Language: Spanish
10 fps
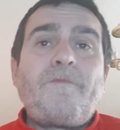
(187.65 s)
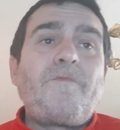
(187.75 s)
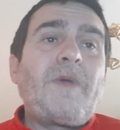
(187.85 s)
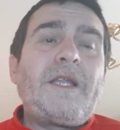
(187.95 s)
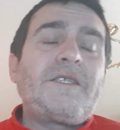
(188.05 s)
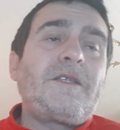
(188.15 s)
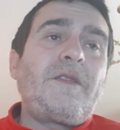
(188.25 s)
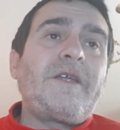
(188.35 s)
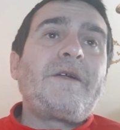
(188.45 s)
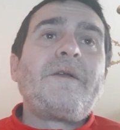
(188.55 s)
¿Vale? Es
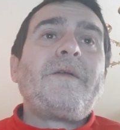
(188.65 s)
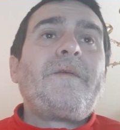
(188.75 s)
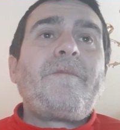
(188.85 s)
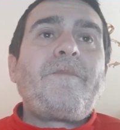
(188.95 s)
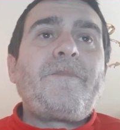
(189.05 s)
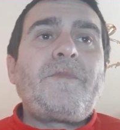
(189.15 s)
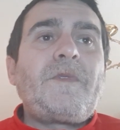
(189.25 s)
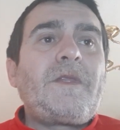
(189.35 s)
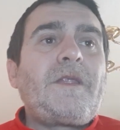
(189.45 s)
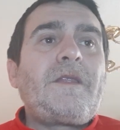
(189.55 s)
decir,
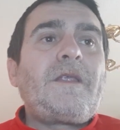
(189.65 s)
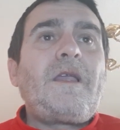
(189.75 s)
mm,